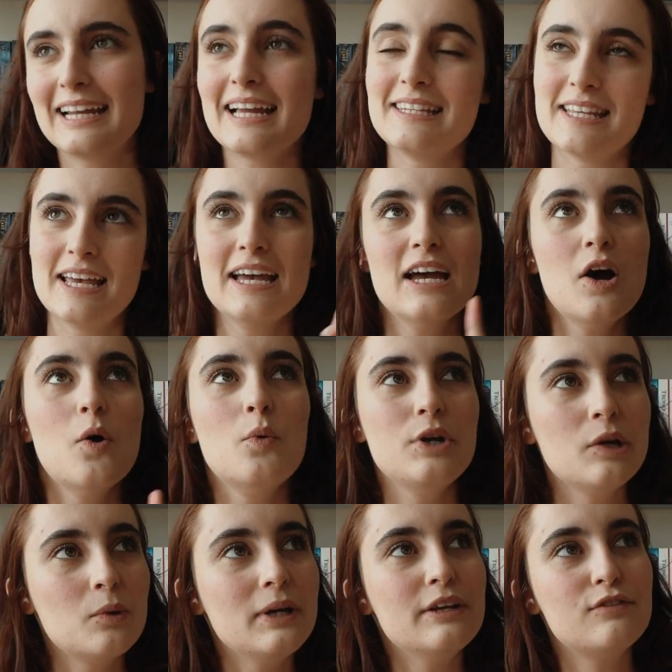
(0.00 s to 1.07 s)
Quer dizer, o
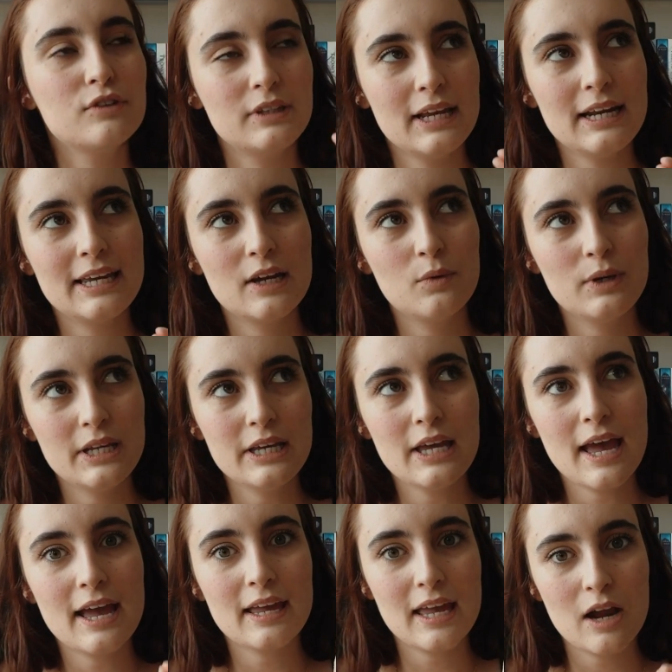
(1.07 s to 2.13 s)
único livro dele que eu li
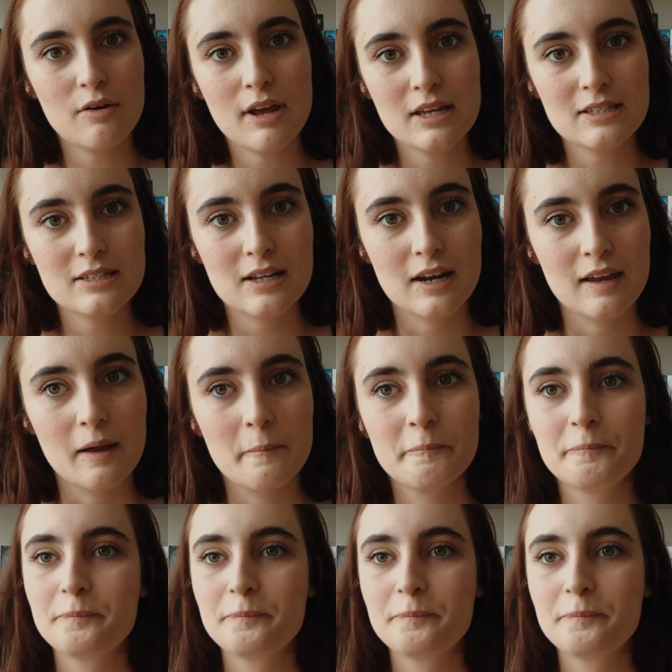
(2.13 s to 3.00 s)
é Carrie a Estranha.